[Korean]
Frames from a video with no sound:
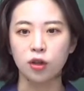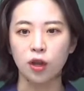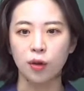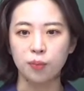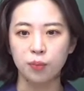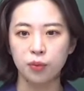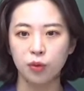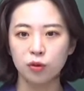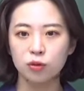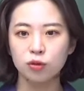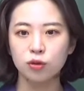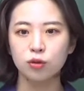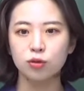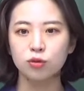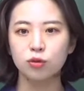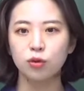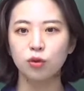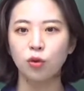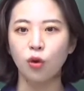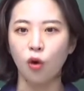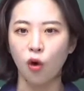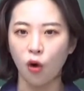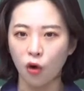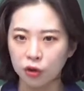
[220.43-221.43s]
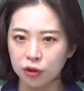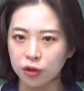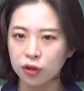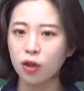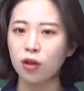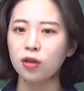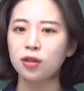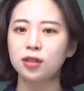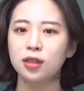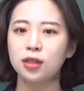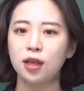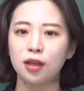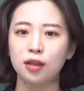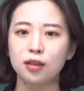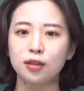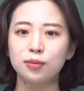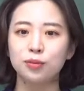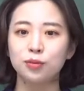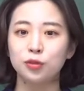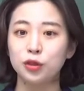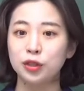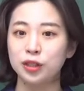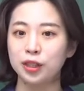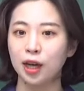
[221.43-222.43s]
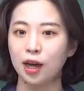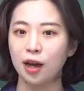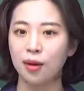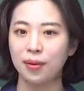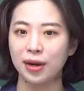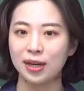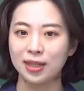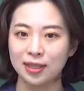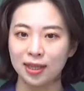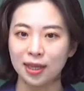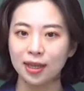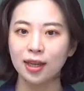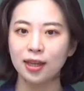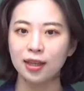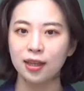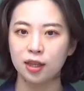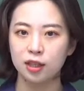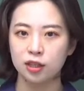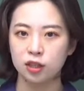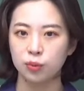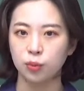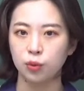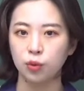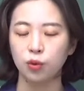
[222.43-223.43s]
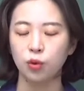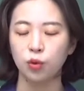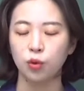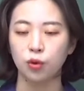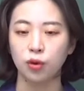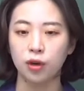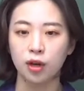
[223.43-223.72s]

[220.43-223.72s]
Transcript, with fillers: 대표적으로 어떤 세금 문제가 발생했는지 보도록